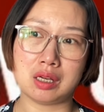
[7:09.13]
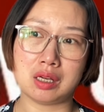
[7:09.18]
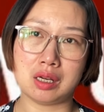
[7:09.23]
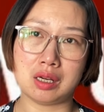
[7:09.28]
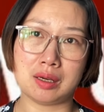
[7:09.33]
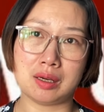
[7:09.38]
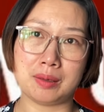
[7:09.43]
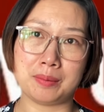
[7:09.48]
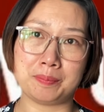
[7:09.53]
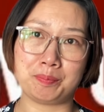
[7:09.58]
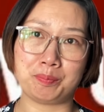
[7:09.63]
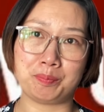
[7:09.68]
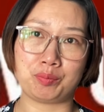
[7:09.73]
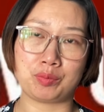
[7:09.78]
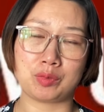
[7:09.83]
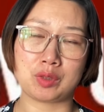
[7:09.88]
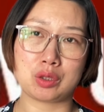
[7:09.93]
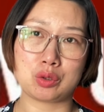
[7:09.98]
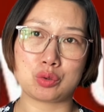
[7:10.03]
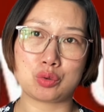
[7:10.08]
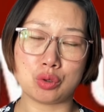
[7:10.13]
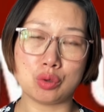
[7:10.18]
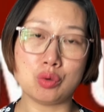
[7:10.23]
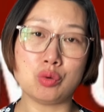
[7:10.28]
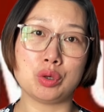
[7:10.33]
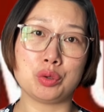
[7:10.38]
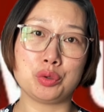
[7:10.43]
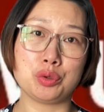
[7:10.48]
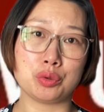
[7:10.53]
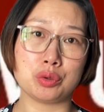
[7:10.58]
嗯，存
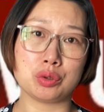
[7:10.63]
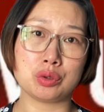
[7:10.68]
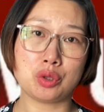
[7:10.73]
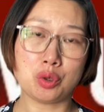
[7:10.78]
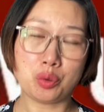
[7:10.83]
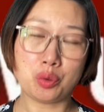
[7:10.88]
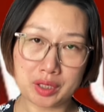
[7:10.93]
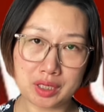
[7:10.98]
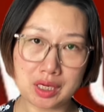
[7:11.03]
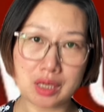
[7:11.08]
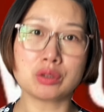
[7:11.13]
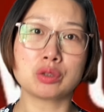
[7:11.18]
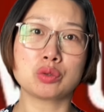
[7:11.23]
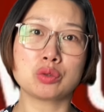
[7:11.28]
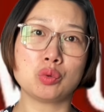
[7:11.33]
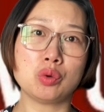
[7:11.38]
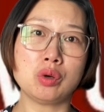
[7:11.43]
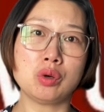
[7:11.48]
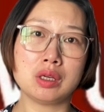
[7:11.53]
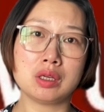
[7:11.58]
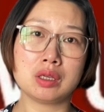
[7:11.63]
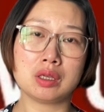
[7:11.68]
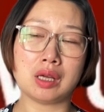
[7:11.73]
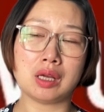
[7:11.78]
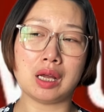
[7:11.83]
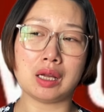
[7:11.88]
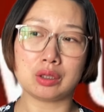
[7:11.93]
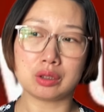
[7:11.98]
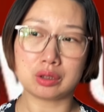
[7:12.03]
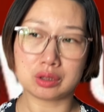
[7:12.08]
活率都会高得多
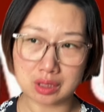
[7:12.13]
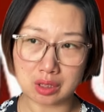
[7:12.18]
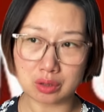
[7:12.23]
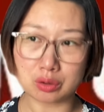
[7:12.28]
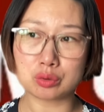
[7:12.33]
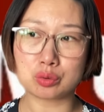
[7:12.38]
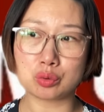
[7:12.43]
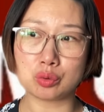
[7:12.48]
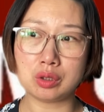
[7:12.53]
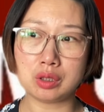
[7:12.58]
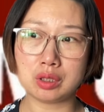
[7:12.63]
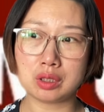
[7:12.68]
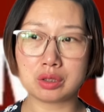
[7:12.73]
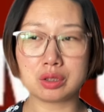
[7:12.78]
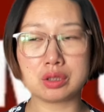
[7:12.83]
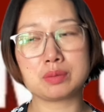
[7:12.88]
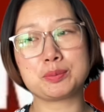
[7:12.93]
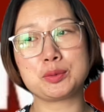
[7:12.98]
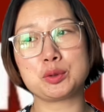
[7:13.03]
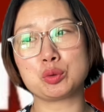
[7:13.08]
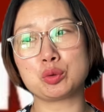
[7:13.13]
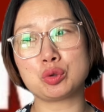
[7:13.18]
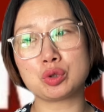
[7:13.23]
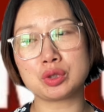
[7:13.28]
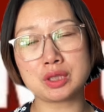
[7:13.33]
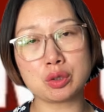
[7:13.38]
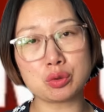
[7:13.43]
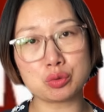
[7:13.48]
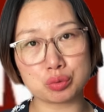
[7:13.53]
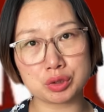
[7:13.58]
啊，高得多。你比如说
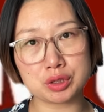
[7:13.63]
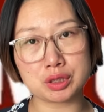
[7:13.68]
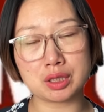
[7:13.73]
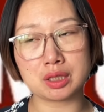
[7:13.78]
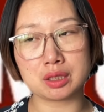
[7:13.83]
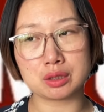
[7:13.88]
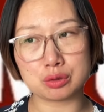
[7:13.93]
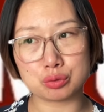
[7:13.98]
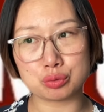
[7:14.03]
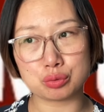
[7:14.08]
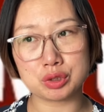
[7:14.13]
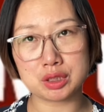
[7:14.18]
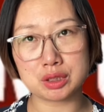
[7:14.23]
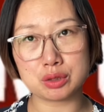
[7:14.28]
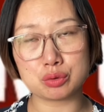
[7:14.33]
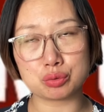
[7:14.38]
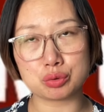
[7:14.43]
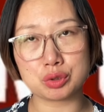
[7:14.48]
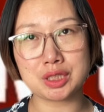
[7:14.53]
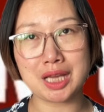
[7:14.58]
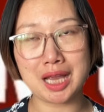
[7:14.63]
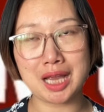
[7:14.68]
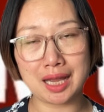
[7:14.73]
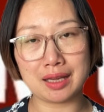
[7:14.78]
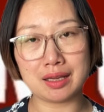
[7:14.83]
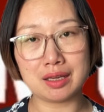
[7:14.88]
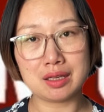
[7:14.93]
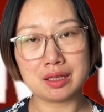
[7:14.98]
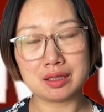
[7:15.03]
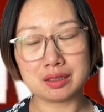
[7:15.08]
像乳，呃，乳腺乳腺
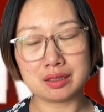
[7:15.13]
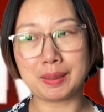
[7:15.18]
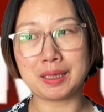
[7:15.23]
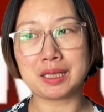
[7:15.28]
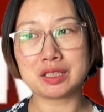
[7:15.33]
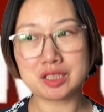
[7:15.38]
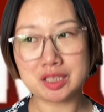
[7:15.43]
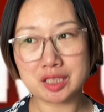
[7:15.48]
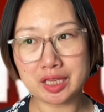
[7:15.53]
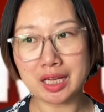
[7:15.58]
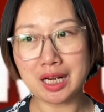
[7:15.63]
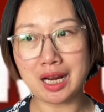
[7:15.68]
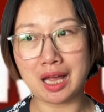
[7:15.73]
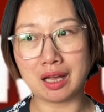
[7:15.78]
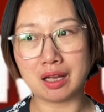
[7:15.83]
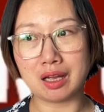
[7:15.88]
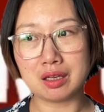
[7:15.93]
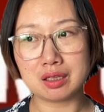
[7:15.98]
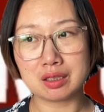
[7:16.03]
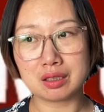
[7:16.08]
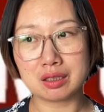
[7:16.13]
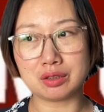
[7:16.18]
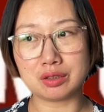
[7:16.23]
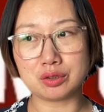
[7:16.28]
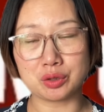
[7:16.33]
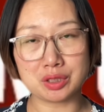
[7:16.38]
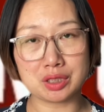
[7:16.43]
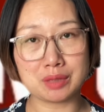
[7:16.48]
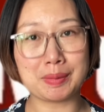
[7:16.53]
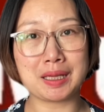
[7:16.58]
癌，你把它切了，呃，
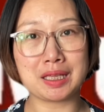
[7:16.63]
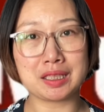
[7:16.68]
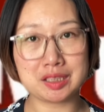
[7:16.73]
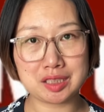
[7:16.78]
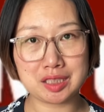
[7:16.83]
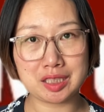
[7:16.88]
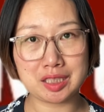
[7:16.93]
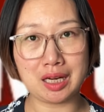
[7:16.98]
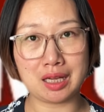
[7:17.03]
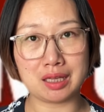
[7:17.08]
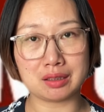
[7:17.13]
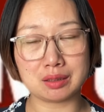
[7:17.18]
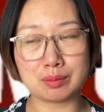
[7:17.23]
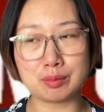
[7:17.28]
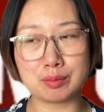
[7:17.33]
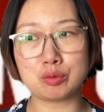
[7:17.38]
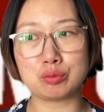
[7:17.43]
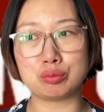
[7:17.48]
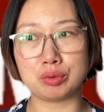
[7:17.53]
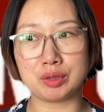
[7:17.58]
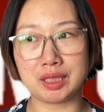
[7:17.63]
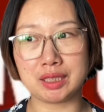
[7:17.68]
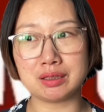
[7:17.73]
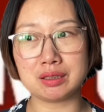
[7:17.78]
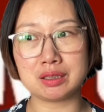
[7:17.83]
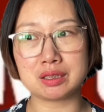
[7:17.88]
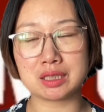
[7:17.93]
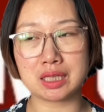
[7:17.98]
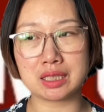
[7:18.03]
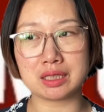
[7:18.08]
有些把它切了，那么五年
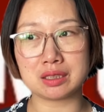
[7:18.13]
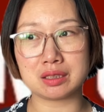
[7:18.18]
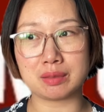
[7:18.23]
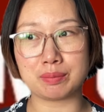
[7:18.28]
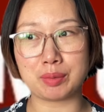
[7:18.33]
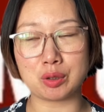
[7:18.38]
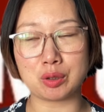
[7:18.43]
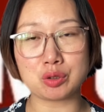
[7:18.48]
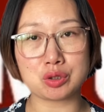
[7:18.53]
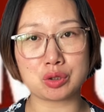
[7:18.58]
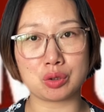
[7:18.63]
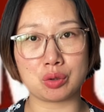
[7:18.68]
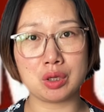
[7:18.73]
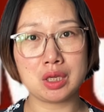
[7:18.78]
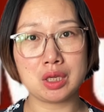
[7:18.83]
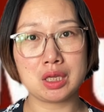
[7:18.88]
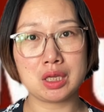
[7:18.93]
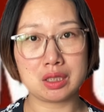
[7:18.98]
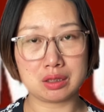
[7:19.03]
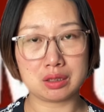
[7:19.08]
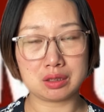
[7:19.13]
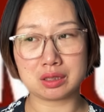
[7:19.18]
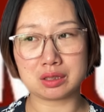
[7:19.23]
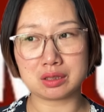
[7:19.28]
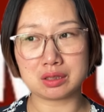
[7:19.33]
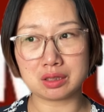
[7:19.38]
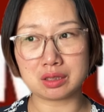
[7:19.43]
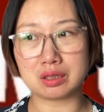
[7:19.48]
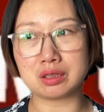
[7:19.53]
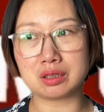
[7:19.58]
的这样一个保守，那个
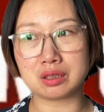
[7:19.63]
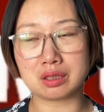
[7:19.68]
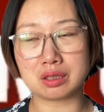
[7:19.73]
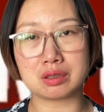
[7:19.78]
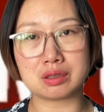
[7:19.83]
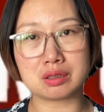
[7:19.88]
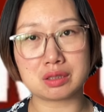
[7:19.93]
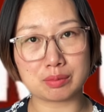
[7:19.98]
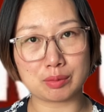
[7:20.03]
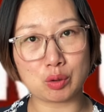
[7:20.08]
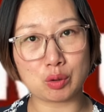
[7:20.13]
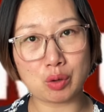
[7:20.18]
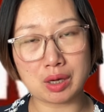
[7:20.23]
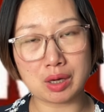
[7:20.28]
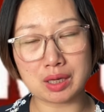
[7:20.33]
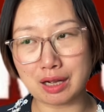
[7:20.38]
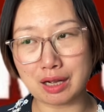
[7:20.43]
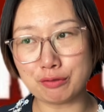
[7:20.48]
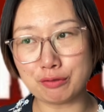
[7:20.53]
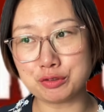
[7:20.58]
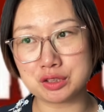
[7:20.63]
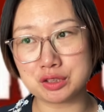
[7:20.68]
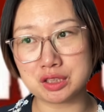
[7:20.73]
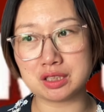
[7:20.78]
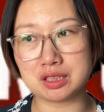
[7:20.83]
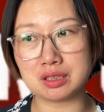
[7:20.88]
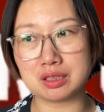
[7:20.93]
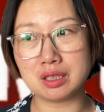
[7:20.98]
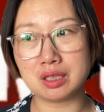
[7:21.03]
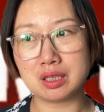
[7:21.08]
那个那个什么康康复
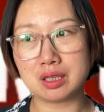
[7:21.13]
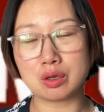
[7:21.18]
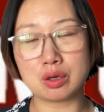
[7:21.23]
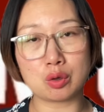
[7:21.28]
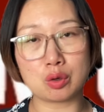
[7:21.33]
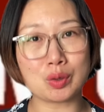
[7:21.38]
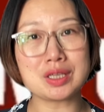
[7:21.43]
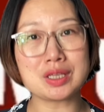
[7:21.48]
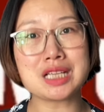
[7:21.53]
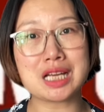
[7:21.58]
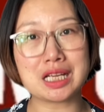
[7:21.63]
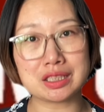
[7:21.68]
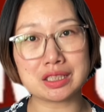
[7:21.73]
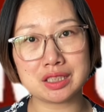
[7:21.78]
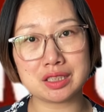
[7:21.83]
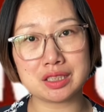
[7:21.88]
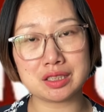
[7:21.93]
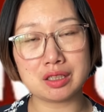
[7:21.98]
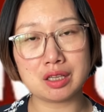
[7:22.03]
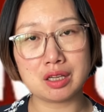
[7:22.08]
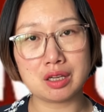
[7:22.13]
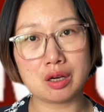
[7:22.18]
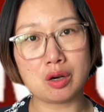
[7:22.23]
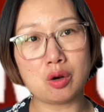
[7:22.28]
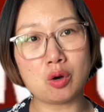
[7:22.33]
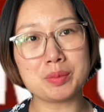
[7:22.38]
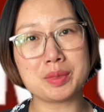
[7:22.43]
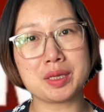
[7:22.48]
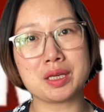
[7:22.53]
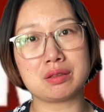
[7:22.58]
期，呃，观察期
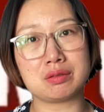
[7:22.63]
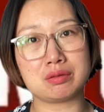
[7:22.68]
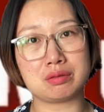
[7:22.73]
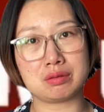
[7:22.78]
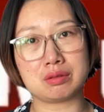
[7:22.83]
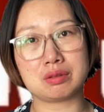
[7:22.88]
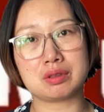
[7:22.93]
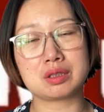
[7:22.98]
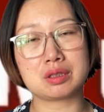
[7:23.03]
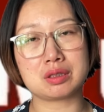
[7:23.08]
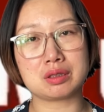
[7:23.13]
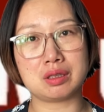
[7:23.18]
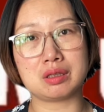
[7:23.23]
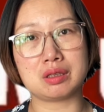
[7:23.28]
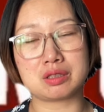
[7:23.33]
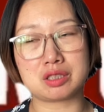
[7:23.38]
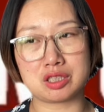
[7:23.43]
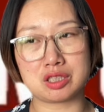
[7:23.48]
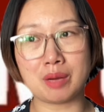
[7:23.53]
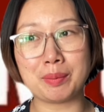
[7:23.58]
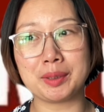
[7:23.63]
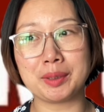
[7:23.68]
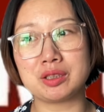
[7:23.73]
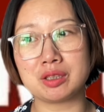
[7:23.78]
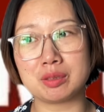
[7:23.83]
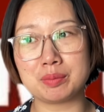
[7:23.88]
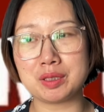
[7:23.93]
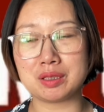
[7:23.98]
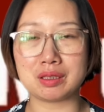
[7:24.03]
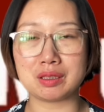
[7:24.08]
后面，呃，只要没
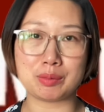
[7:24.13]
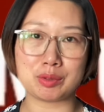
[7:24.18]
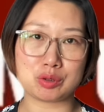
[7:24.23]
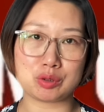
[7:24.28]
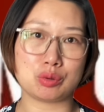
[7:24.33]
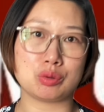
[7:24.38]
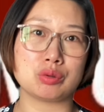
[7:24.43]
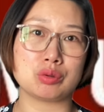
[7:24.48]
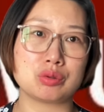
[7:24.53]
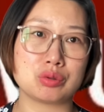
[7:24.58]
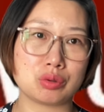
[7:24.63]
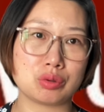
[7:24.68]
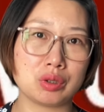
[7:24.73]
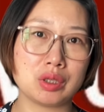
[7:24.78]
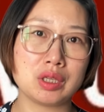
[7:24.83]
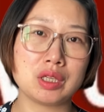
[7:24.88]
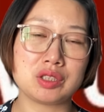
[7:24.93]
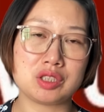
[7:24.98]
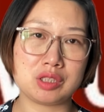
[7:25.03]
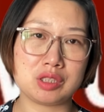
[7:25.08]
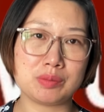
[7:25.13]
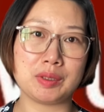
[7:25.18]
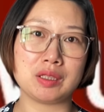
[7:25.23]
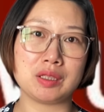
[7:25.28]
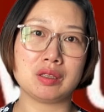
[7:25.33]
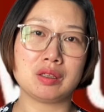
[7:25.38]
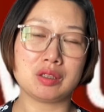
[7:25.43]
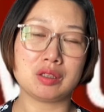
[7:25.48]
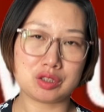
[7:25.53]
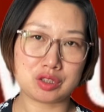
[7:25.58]
得病，那么就就基本
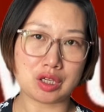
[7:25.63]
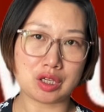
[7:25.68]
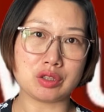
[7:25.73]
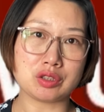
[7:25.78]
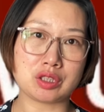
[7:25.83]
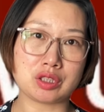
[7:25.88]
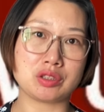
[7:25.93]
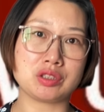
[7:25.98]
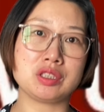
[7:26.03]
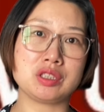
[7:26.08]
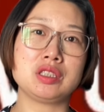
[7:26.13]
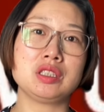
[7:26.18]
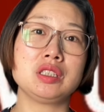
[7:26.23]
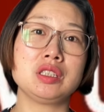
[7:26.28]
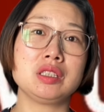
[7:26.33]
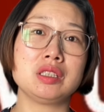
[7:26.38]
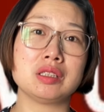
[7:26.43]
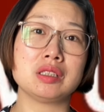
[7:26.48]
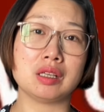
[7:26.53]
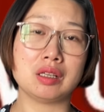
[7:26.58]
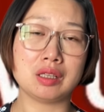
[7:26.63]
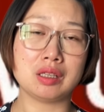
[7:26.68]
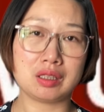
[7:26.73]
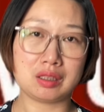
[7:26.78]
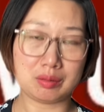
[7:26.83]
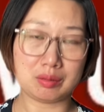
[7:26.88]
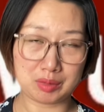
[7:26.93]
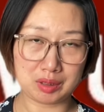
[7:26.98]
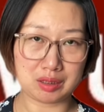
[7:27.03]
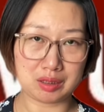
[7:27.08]
小小心翼翼的，
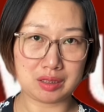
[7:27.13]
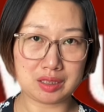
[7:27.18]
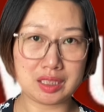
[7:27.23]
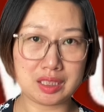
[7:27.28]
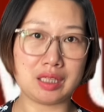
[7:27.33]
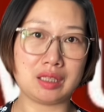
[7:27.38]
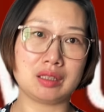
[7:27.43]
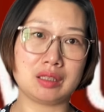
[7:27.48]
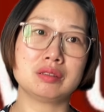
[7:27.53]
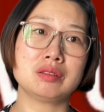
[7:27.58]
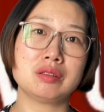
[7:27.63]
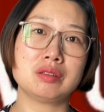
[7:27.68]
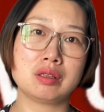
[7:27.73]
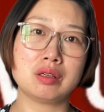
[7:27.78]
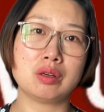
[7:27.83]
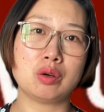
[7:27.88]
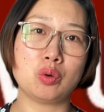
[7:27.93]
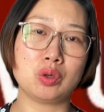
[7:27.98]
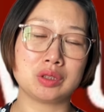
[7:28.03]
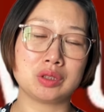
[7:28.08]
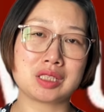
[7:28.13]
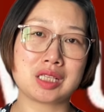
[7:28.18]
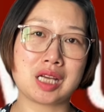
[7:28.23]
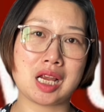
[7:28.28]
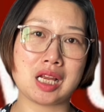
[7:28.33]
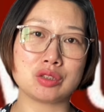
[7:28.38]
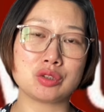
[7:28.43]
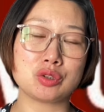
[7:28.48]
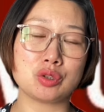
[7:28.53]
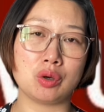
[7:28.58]
那么也能活得
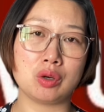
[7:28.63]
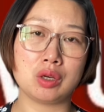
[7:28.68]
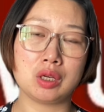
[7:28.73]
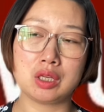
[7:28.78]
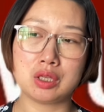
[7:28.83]
长久。